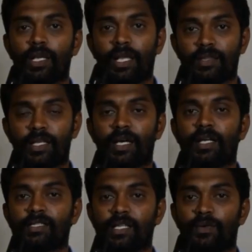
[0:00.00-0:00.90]
இல்லை எந்த
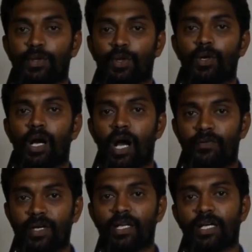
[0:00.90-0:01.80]
நகராட்சியில் வருதோ
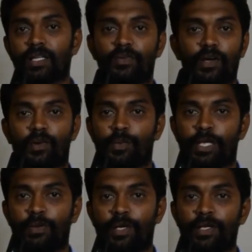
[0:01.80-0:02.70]
அவங்களுக்கு அதை ஃபார்வேர்ட்
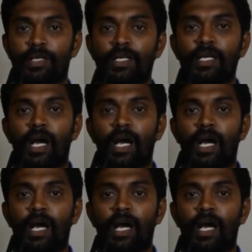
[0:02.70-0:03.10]
பண்ணிடுவார்